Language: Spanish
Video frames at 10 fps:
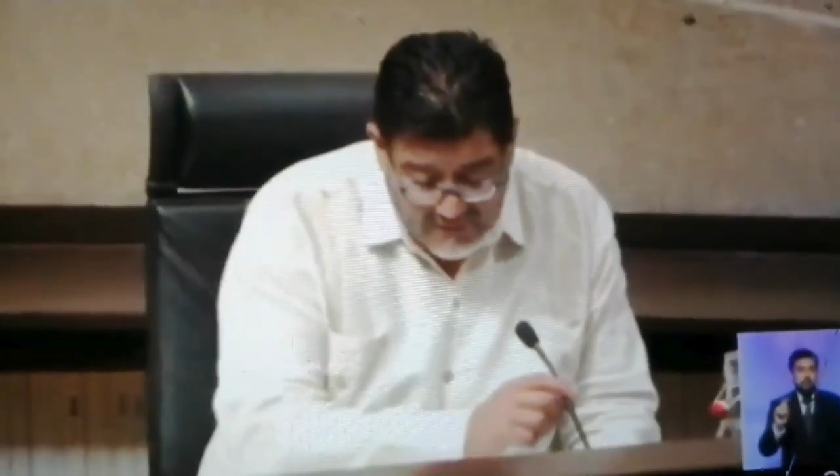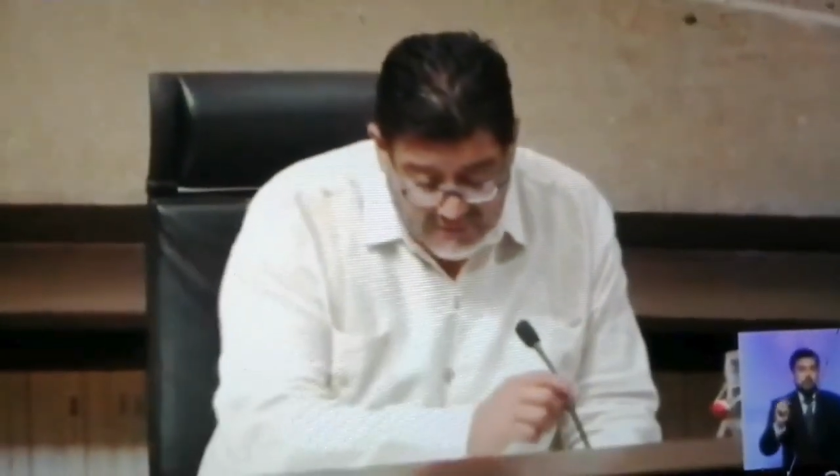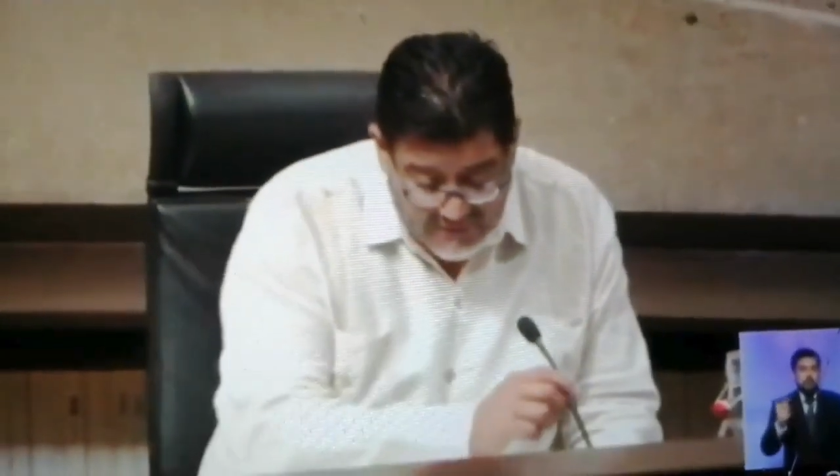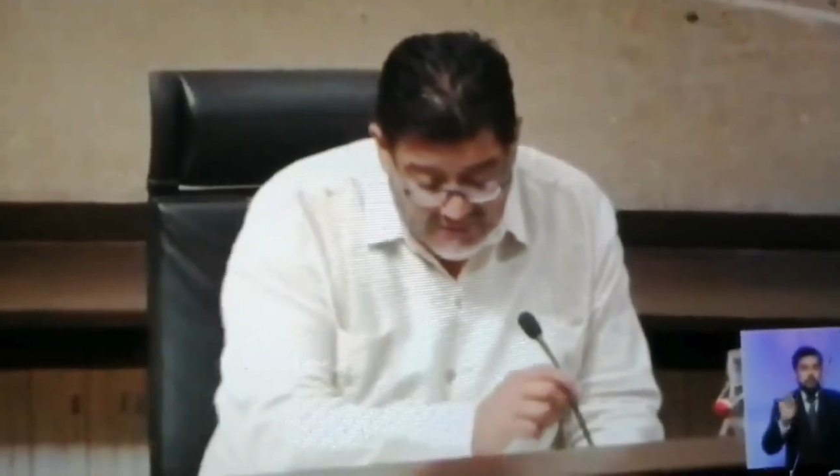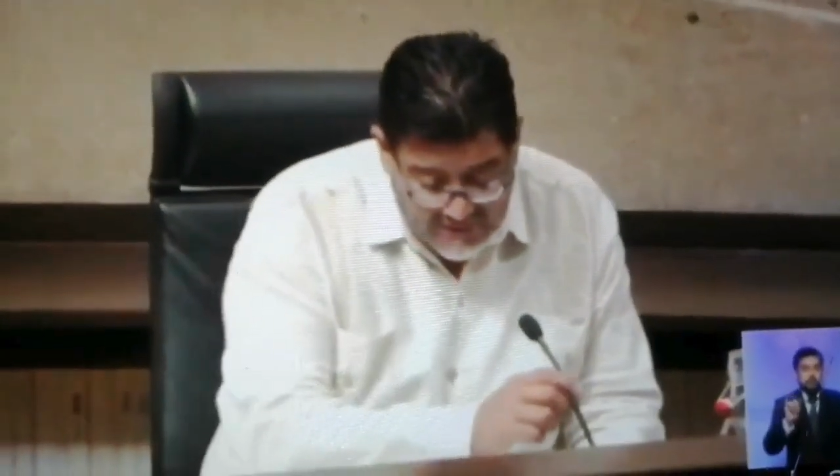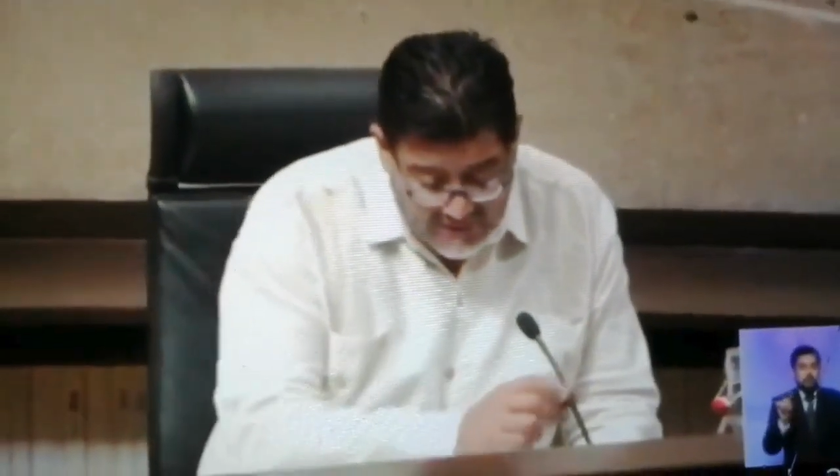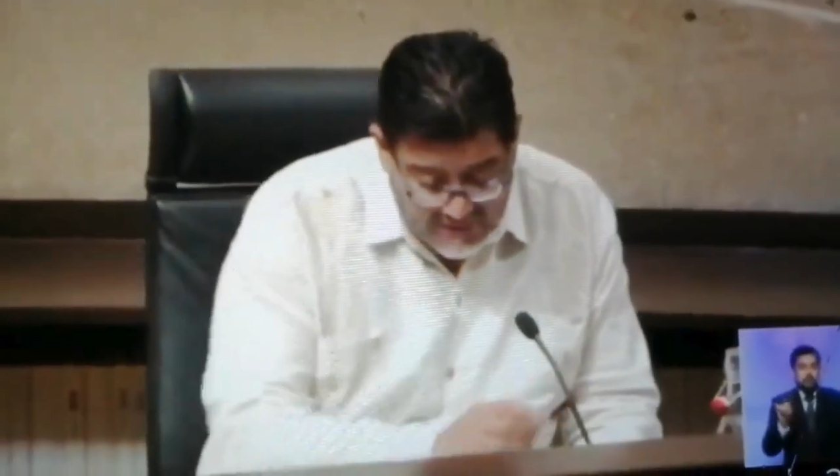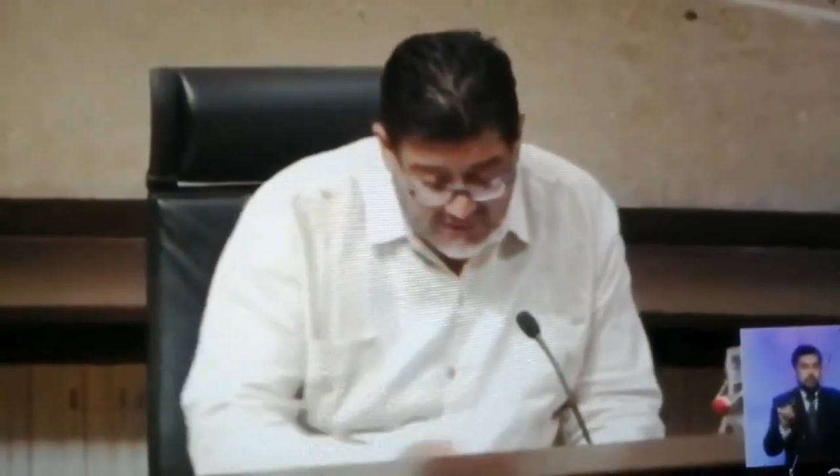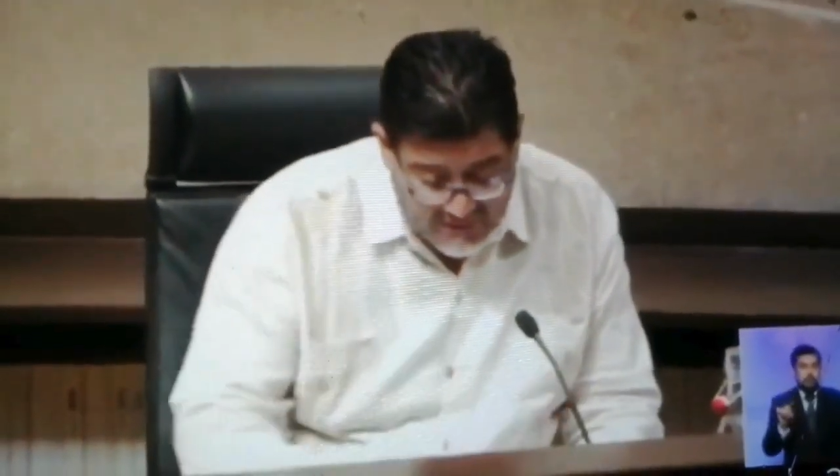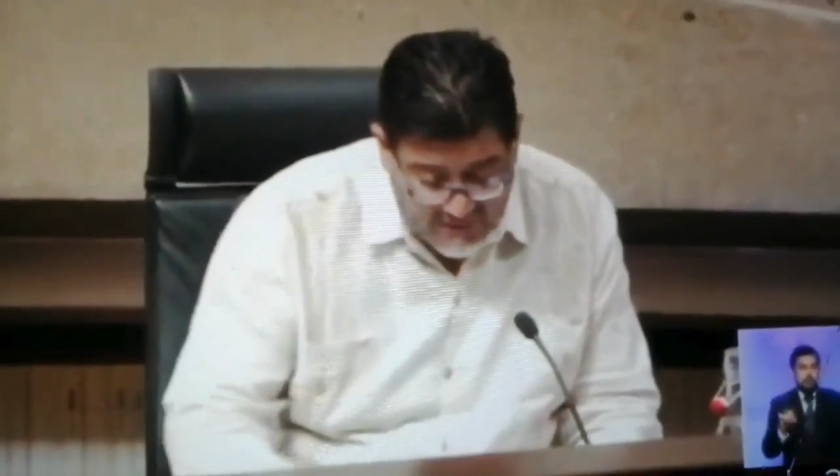un voto
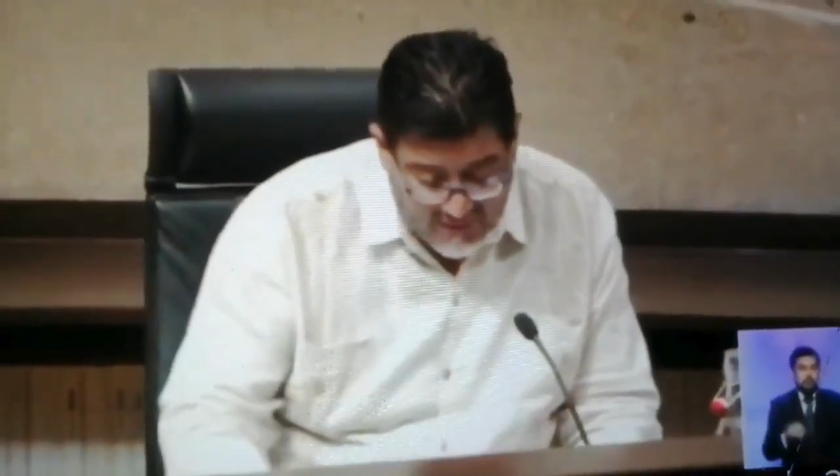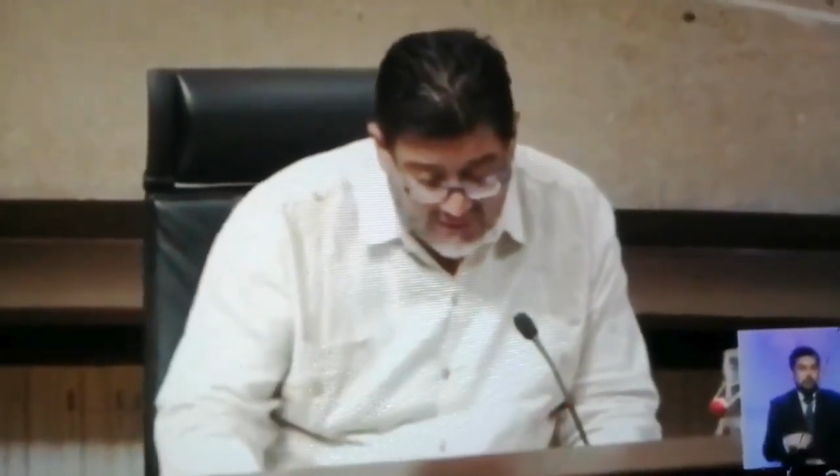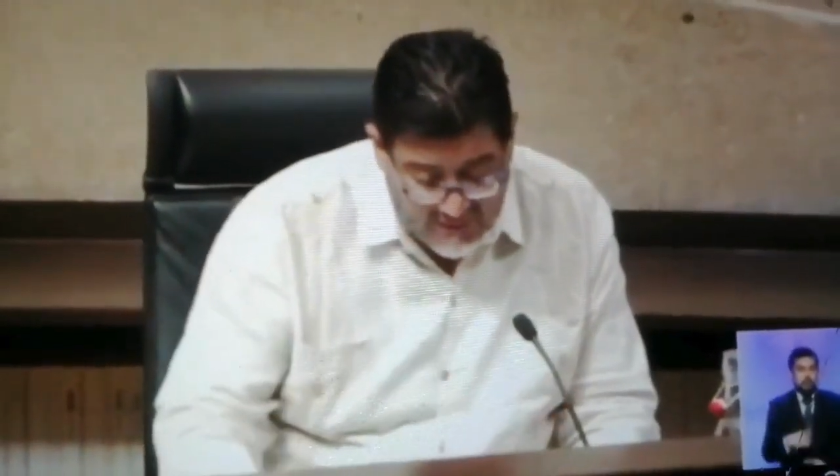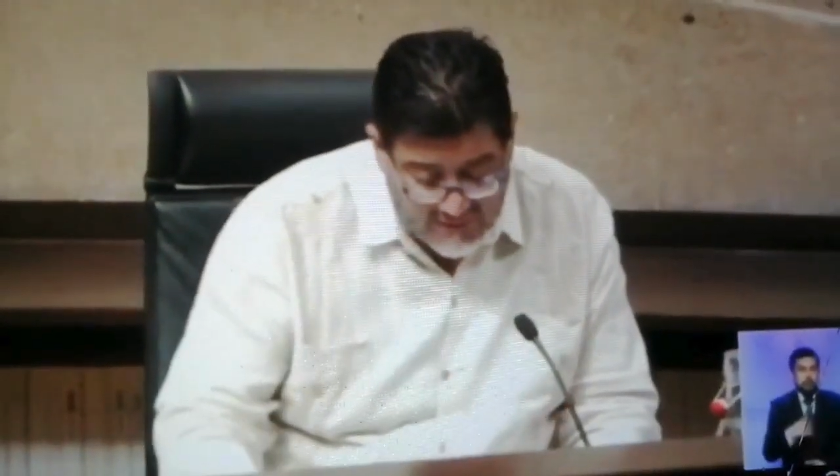particular en